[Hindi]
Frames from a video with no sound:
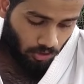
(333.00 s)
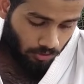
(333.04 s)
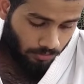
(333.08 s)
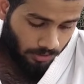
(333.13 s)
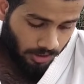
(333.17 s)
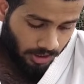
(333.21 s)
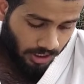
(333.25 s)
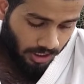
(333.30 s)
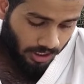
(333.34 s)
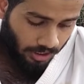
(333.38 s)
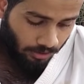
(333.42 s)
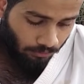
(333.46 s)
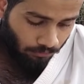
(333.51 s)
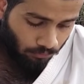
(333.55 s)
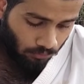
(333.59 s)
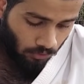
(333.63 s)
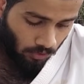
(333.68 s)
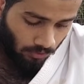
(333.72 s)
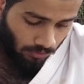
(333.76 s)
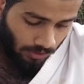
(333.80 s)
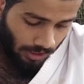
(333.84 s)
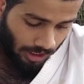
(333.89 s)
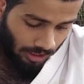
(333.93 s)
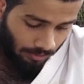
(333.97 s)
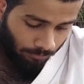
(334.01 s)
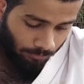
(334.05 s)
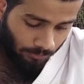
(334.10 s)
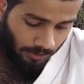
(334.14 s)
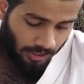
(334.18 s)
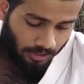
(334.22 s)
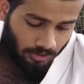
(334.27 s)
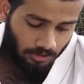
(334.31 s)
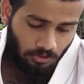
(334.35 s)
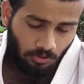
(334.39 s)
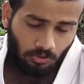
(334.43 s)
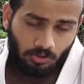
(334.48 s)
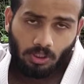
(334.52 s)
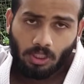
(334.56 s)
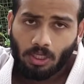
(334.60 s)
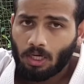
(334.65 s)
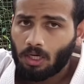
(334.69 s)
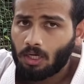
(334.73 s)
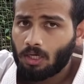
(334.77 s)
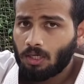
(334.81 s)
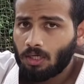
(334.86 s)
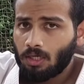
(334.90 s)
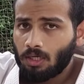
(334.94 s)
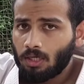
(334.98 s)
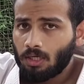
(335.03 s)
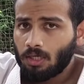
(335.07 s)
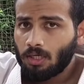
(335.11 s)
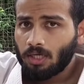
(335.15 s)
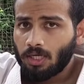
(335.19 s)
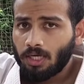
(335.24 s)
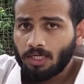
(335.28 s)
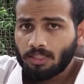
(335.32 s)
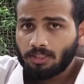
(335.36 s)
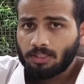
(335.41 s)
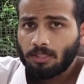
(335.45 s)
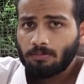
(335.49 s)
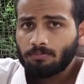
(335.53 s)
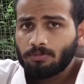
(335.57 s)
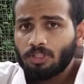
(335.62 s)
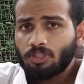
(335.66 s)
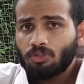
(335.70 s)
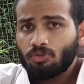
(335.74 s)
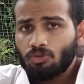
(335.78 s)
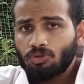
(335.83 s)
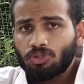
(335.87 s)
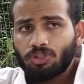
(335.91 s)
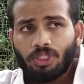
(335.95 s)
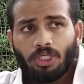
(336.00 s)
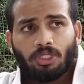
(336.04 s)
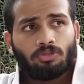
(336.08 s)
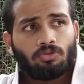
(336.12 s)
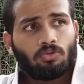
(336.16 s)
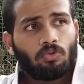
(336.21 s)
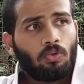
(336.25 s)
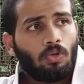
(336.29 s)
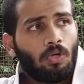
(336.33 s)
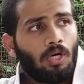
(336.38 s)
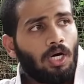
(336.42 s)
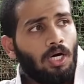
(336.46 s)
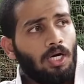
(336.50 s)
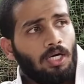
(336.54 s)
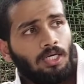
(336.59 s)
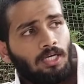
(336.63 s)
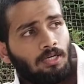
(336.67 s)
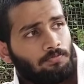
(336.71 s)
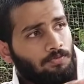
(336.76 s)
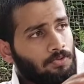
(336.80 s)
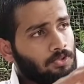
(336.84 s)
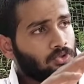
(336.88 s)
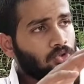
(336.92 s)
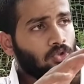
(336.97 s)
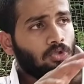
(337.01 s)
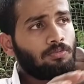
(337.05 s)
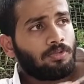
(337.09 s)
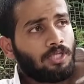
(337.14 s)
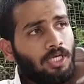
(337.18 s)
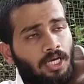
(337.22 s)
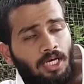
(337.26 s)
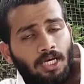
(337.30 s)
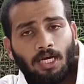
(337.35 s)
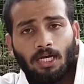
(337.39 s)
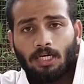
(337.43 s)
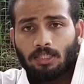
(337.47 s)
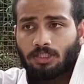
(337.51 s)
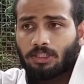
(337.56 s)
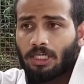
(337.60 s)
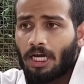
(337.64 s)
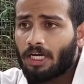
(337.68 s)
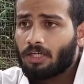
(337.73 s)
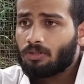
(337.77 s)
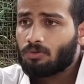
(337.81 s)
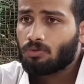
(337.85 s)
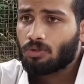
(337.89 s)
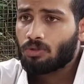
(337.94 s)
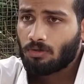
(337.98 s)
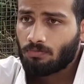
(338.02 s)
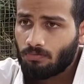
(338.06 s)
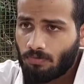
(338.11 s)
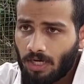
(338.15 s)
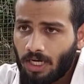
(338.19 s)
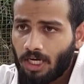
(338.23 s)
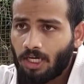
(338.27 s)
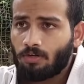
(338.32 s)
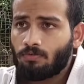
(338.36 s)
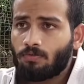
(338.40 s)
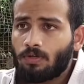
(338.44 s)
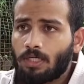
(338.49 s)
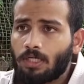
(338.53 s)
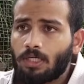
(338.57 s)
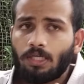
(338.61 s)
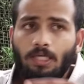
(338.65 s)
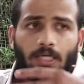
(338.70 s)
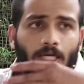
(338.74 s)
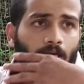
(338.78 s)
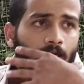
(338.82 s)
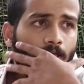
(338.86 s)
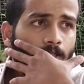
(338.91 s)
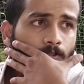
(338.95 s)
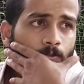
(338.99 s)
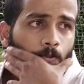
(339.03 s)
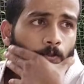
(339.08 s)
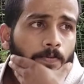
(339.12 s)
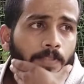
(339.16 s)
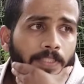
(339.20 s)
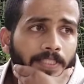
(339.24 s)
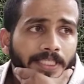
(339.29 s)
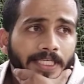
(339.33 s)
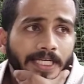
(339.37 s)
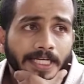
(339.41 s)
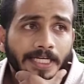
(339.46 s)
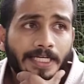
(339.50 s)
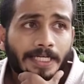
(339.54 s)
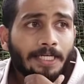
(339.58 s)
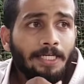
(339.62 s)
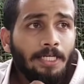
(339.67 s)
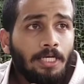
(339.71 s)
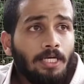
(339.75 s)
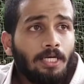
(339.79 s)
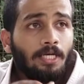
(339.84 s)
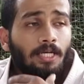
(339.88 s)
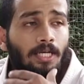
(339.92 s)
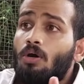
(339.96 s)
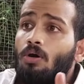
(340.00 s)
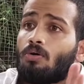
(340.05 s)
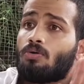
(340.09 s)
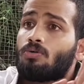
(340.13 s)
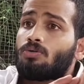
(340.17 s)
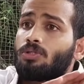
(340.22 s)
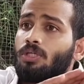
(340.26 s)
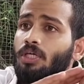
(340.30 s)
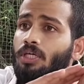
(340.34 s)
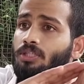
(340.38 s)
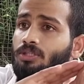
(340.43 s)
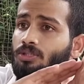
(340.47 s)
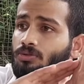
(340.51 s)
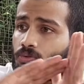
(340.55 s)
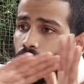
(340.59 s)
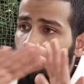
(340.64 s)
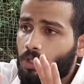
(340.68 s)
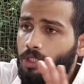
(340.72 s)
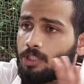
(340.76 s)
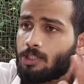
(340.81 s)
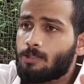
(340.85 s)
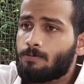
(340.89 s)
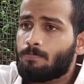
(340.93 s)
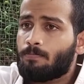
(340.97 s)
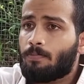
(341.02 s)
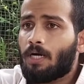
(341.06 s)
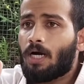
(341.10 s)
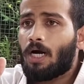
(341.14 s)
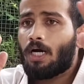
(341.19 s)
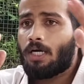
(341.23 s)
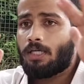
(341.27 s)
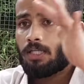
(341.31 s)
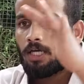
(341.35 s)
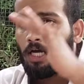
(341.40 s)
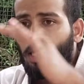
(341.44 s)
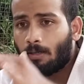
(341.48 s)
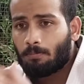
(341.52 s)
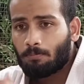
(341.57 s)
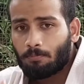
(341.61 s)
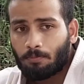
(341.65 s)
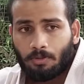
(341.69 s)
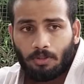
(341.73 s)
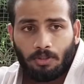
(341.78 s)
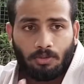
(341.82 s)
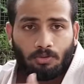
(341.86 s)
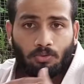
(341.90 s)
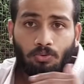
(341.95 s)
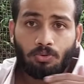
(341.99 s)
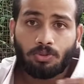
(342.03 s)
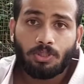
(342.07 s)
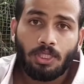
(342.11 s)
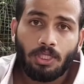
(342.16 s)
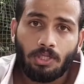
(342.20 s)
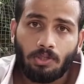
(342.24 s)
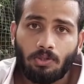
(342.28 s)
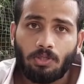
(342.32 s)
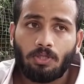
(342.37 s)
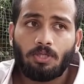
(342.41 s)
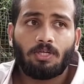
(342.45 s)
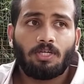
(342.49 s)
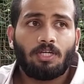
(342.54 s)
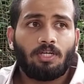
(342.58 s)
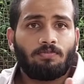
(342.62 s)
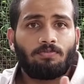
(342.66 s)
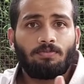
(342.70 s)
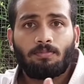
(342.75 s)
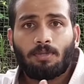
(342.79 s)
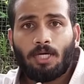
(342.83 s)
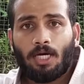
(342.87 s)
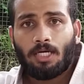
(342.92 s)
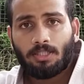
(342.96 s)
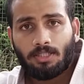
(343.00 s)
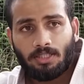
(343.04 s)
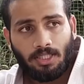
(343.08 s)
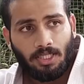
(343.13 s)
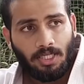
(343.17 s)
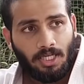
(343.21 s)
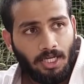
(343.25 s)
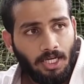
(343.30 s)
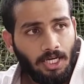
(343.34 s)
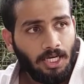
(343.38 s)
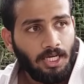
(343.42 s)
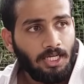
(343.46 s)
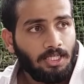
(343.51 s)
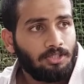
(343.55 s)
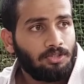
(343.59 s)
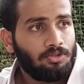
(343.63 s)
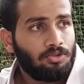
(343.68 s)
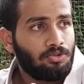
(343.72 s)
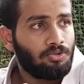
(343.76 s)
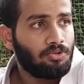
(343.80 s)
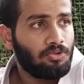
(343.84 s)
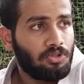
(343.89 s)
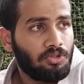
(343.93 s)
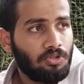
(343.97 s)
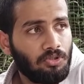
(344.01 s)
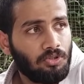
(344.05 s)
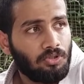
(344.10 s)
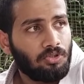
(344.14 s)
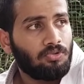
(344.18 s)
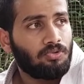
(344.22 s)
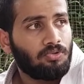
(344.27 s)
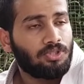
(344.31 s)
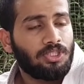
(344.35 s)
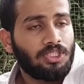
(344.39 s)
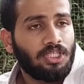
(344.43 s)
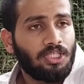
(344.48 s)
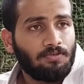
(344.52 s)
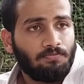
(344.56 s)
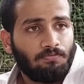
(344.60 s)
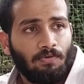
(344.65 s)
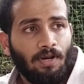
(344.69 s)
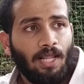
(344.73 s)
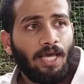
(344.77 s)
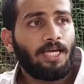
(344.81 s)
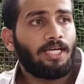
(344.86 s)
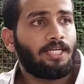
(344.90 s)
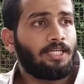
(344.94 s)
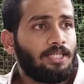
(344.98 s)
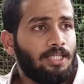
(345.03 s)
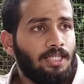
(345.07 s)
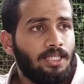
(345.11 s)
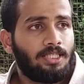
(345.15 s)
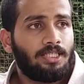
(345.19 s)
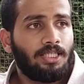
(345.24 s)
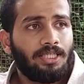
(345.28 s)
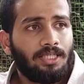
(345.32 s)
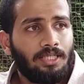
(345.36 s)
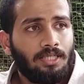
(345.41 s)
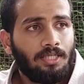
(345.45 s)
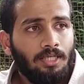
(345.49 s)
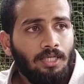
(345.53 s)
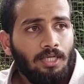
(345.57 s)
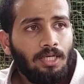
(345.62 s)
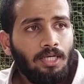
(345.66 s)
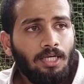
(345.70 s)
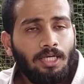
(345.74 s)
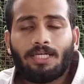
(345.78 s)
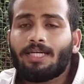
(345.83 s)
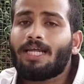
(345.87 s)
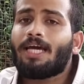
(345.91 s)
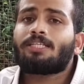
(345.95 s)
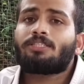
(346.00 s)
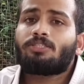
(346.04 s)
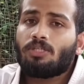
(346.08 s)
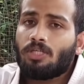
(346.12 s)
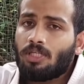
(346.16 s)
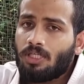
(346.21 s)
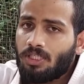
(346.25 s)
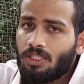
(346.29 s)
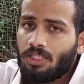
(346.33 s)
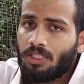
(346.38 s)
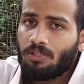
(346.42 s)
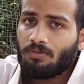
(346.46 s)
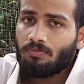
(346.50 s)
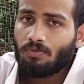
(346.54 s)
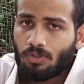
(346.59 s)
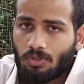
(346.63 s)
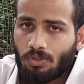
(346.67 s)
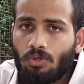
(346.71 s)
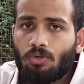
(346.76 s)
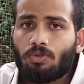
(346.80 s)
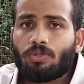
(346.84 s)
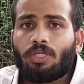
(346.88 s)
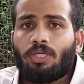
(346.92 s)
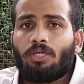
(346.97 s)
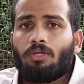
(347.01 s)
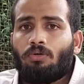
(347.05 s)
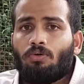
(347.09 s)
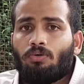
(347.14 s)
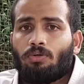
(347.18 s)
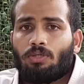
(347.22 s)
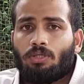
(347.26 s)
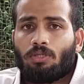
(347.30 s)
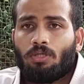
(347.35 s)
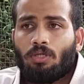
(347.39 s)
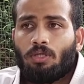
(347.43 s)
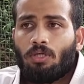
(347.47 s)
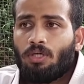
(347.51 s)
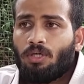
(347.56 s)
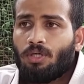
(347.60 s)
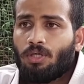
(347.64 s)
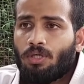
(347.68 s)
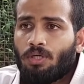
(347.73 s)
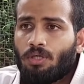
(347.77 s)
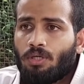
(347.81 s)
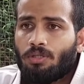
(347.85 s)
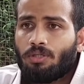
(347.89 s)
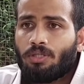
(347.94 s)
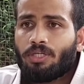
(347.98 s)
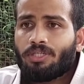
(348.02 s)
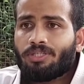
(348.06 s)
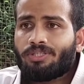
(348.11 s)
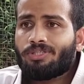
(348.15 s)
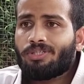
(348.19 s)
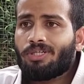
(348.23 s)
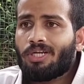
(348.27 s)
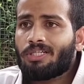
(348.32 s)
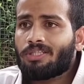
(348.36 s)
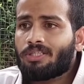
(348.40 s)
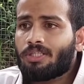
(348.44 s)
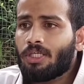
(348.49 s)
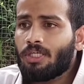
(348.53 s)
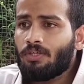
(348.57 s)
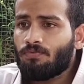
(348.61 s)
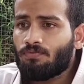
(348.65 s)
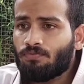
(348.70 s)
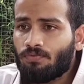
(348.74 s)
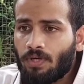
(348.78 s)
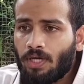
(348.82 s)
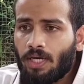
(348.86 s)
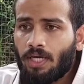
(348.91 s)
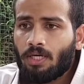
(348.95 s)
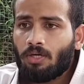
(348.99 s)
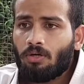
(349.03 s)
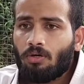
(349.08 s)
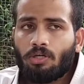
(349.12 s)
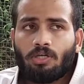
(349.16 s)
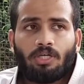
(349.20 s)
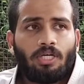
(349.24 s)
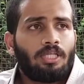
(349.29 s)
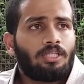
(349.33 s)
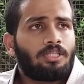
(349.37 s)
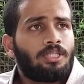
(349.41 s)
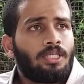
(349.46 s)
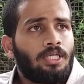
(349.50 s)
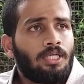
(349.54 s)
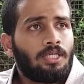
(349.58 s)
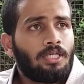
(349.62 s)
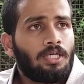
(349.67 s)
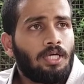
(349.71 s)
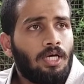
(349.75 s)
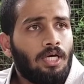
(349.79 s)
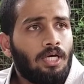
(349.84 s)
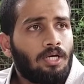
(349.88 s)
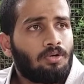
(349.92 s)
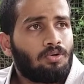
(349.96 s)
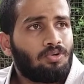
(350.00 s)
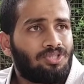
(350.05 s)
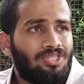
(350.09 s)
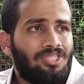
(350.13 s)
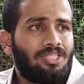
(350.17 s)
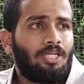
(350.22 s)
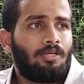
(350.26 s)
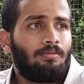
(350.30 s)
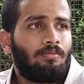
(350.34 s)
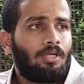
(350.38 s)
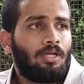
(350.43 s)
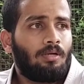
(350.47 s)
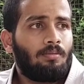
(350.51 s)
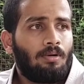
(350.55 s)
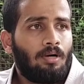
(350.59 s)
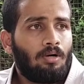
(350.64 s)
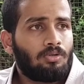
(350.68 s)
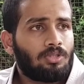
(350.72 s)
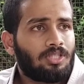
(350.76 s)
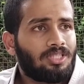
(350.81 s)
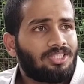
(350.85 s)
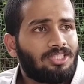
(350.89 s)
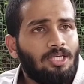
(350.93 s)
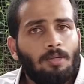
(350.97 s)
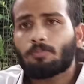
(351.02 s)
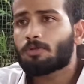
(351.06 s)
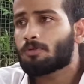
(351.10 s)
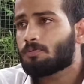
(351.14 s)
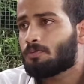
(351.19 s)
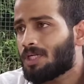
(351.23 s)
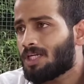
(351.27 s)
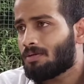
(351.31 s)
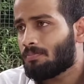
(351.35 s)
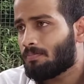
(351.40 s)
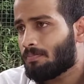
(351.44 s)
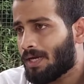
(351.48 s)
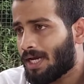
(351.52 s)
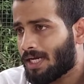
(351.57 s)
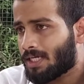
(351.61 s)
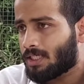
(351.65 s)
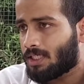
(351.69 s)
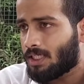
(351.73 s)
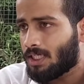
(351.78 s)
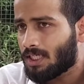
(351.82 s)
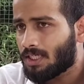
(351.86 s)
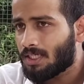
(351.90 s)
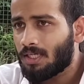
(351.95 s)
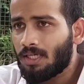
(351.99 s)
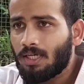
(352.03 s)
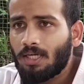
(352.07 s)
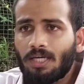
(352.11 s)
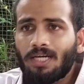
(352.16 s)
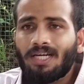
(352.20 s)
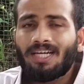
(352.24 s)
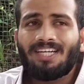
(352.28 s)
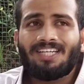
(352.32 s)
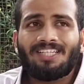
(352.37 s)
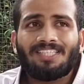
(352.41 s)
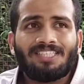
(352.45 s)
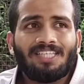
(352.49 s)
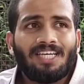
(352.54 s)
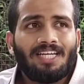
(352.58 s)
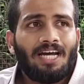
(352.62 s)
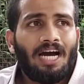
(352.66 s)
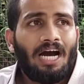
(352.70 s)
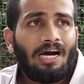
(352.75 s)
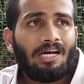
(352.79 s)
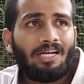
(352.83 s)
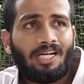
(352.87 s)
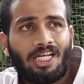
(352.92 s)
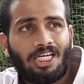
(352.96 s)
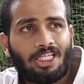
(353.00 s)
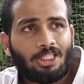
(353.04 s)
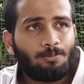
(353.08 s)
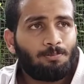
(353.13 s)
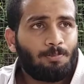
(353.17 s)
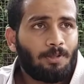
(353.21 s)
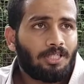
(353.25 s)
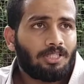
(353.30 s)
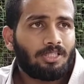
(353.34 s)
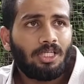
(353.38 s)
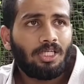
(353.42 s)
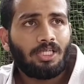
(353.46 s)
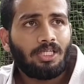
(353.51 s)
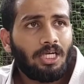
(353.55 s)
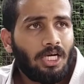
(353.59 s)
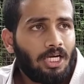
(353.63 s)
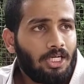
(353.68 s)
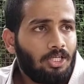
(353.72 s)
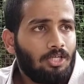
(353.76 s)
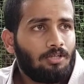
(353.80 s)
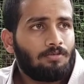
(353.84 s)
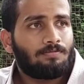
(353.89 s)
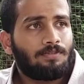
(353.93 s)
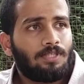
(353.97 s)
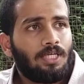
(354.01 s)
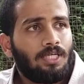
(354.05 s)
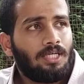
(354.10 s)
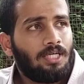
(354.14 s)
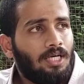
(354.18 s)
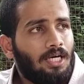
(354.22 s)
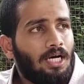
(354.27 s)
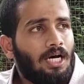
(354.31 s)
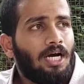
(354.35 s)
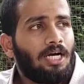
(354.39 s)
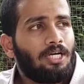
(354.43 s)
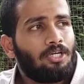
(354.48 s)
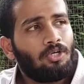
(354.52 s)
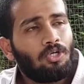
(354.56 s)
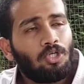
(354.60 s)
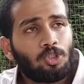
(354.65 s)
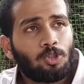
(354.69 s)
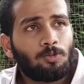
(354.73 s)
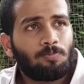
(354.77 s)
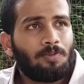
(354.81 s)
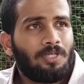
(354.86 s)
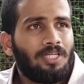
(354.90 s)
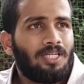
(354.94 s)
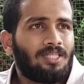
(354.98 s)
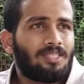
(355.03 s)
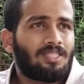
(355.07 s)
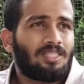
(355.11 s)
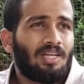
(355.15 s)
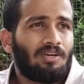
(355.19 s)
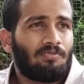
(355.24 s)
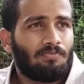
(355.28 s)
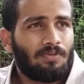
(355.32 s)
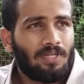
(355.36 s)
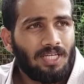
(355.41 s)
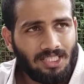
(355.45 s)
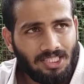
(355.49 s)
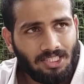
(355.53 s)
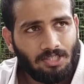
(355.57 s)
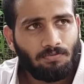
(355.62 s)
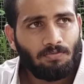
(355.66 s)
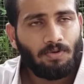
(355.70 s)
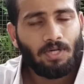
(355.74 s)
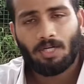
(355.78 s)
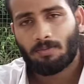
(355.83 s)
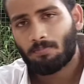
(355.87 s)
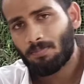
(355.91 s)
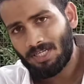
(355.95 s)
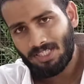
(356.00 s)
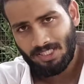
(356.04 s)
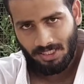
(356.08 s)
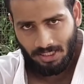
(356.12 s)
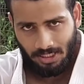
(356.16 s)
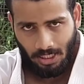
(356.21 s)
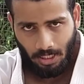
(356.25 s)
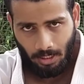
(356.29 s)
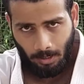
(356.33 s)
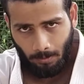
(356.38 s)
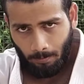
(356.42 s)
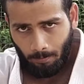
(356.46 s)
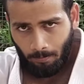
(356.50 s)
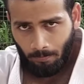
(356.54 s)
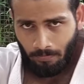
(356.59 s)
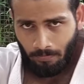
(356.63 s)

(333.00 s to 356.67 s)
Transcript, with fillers: जो भी कहे वो वाला पार्ट जो था एकदम से जो चेंज हुआ या फिर जो भी है शायद उधर वायर वर्क किया है जो भी किया है और उसके तुरंत बाद आप दूसरी कोरियोग्राफी में आते हैं एंड यू यू आर यूजिंग ए फ्लाइंग नी किक इट एक्चुअली वाज लुकिंग गुड इट इज नथिंग फेक और नथिंग क्वेश्चनेबल अबाउट जम्प स्पिनिंग बैक किक इट इज एन अनएक्सपेक्टेड काइंड ऑफ किक आई नो स्पिनिंग स्टफ डजेंट वर्क बट स्टिल